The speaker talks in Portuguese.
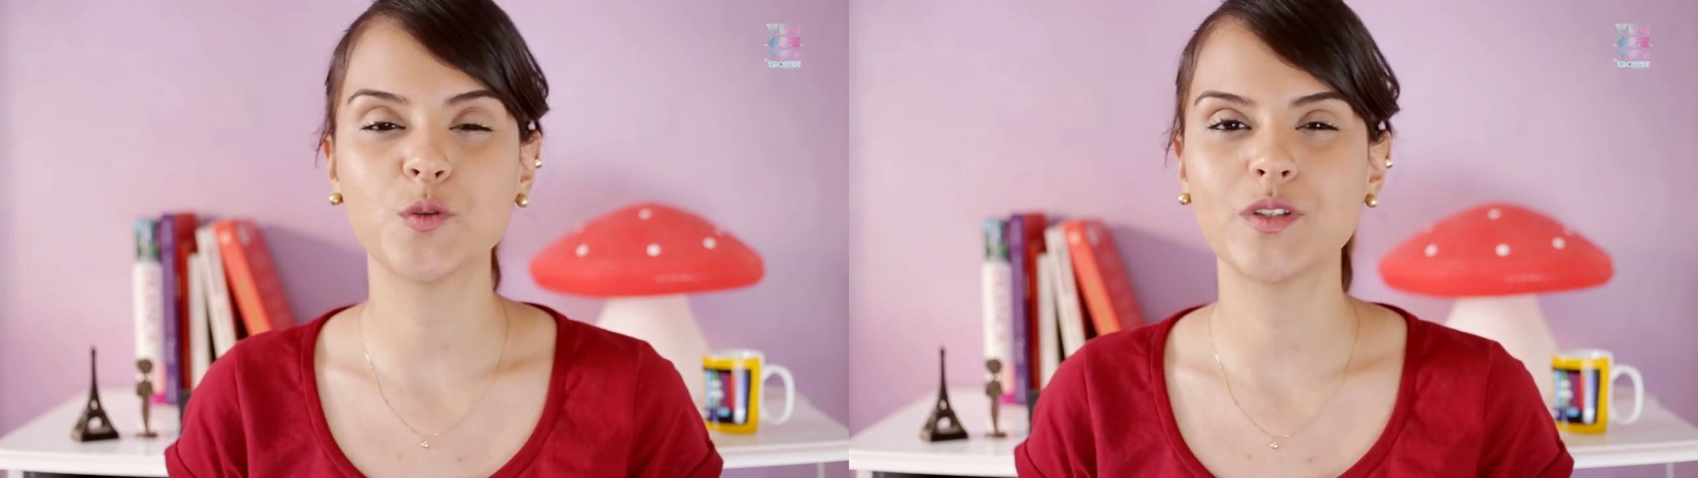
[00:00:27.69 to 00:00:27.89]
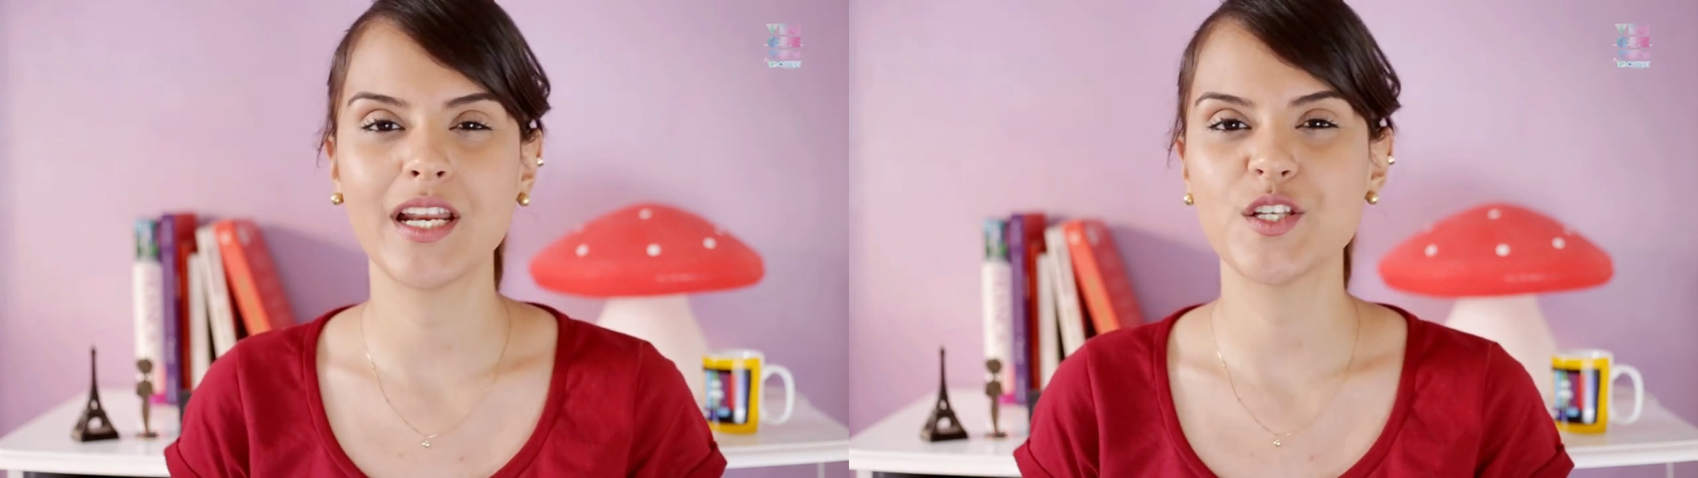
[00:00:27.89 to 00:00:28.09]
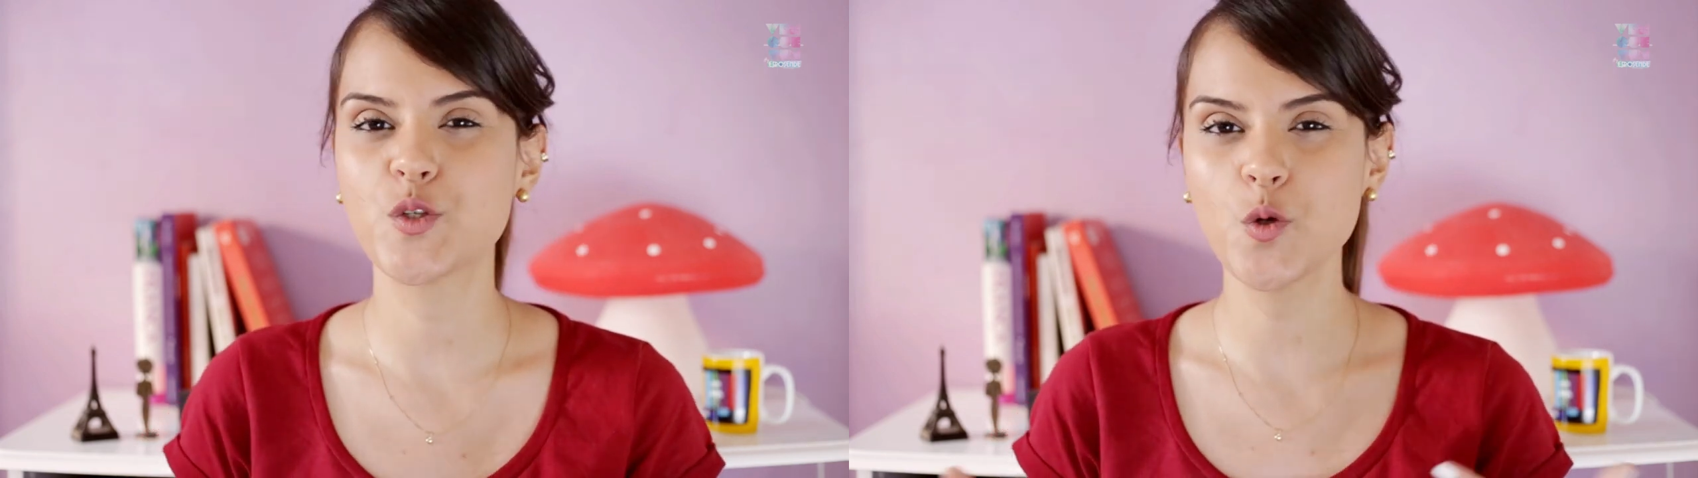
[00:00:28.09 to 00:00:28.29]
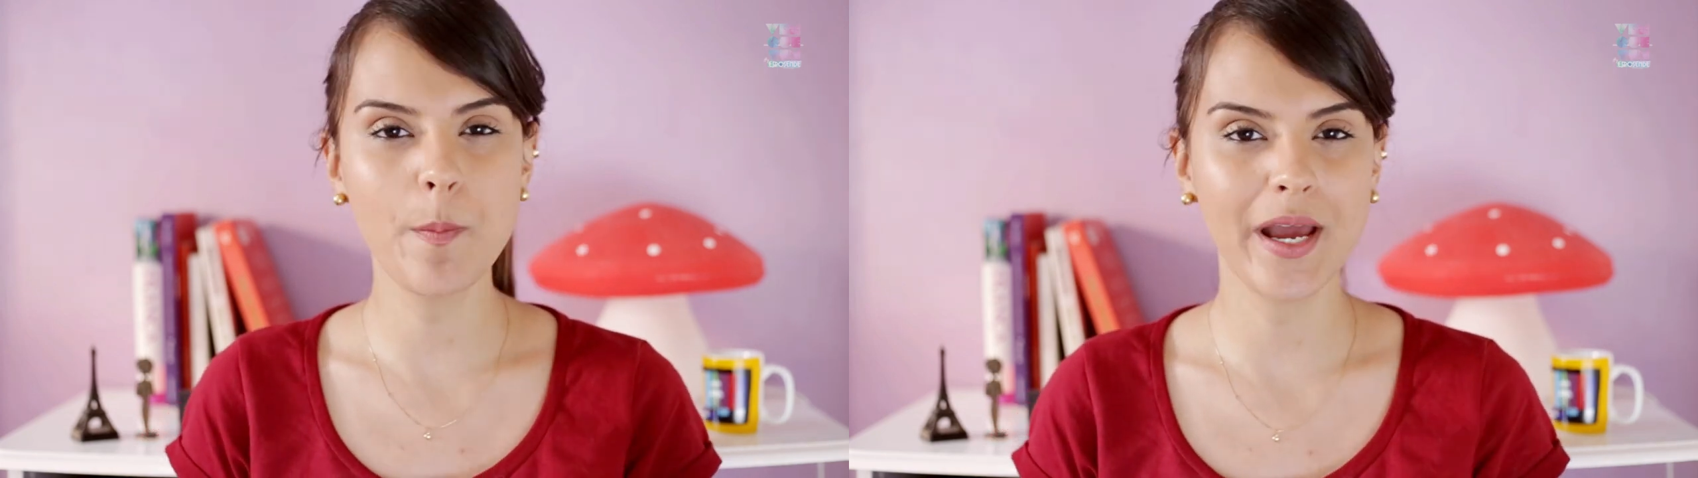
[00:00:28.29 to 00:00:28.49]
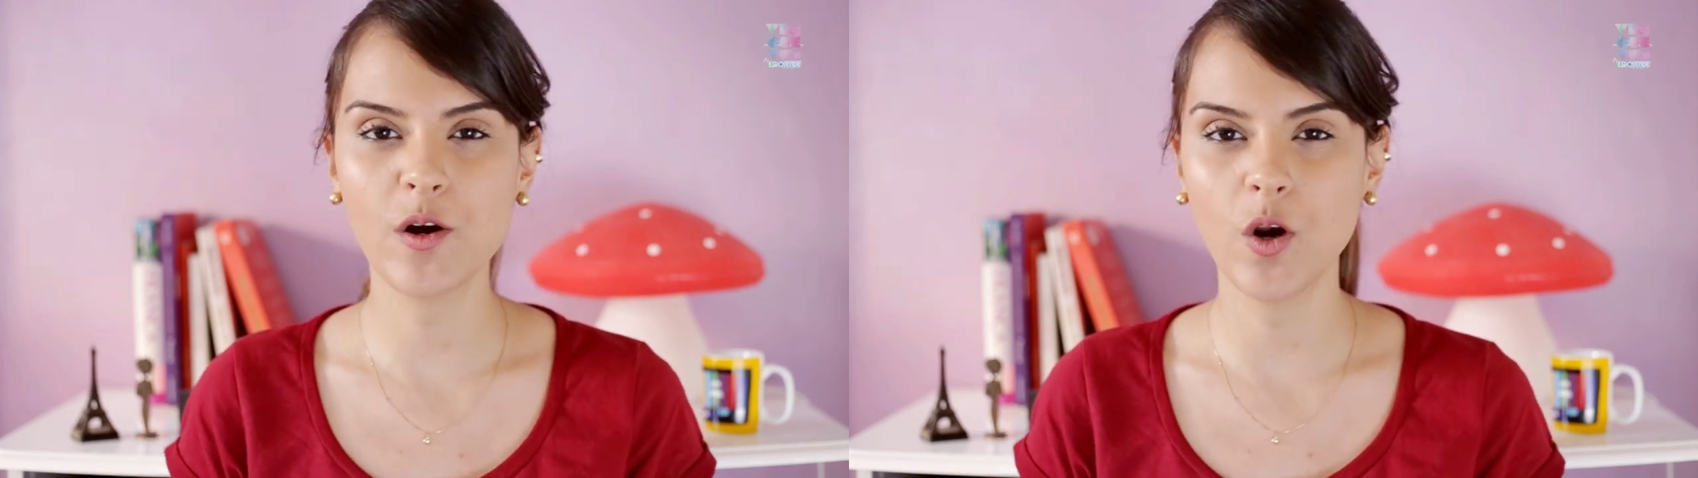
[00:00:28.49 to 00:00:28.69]
com tênis
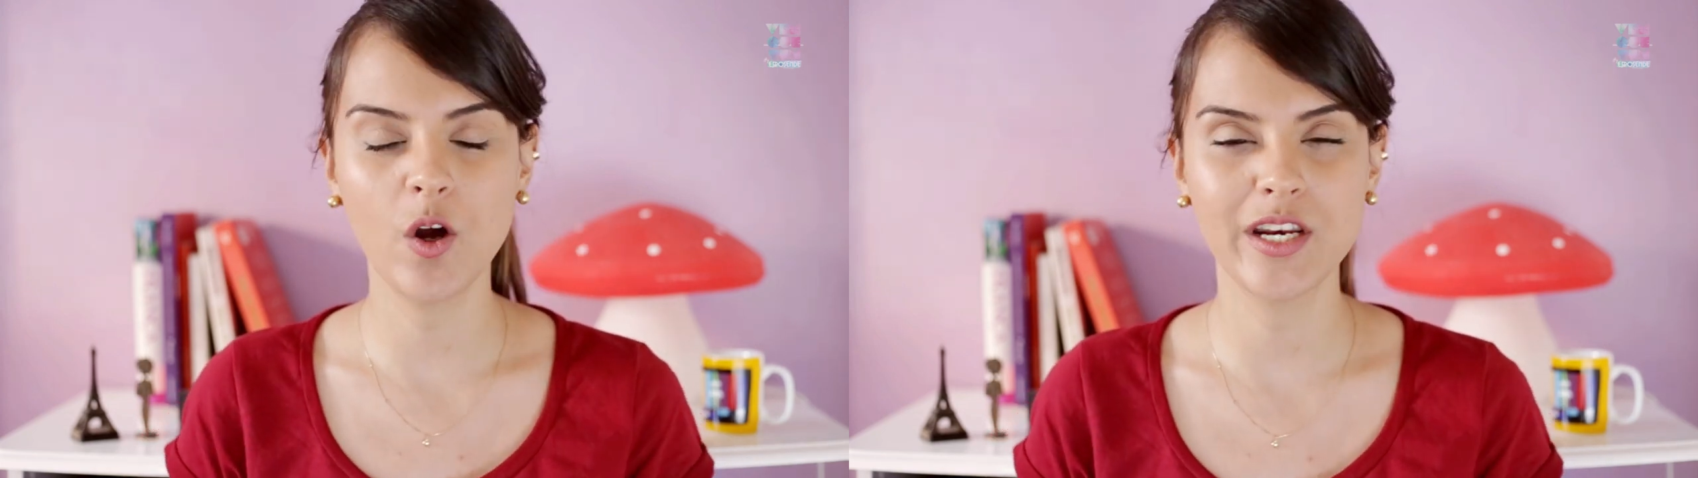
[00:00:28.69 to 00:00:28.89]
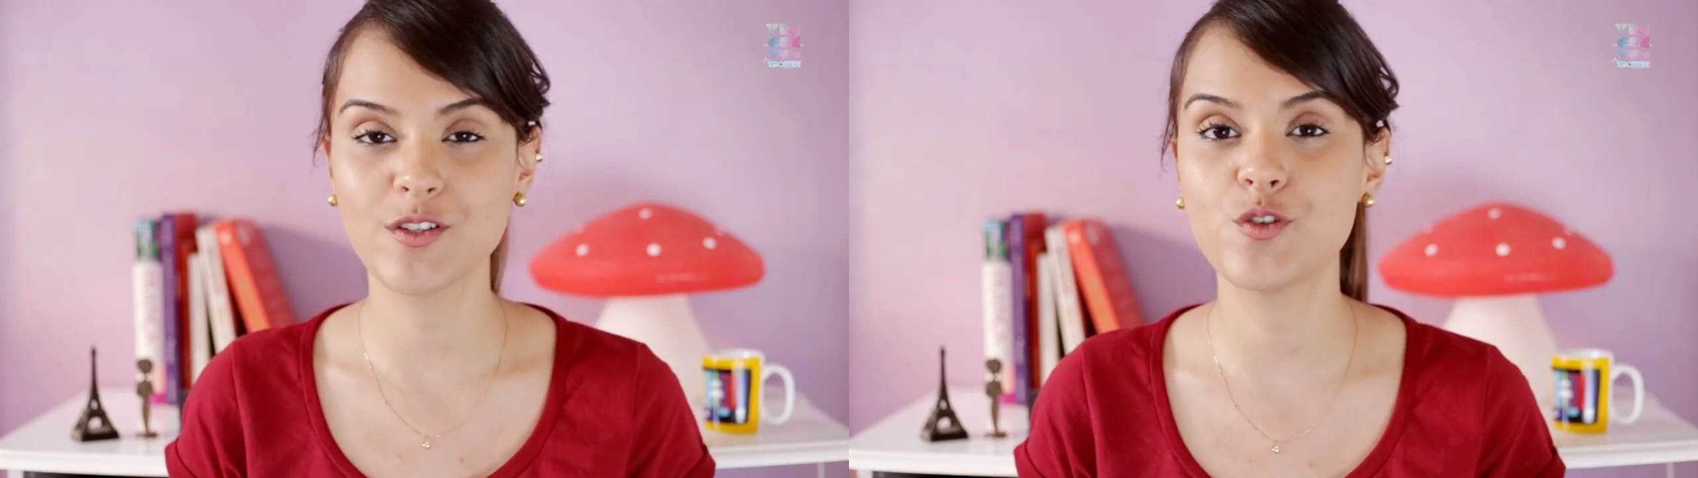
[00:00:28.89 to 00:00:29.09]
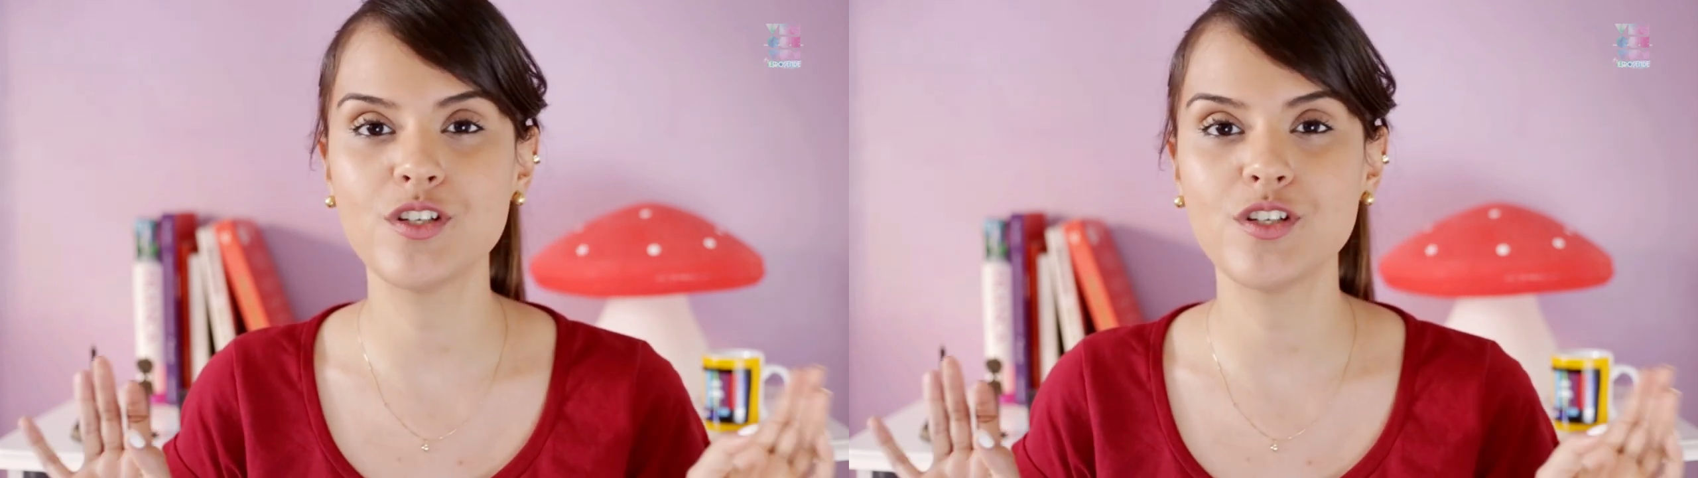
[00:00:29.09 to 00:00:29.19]
super coloridos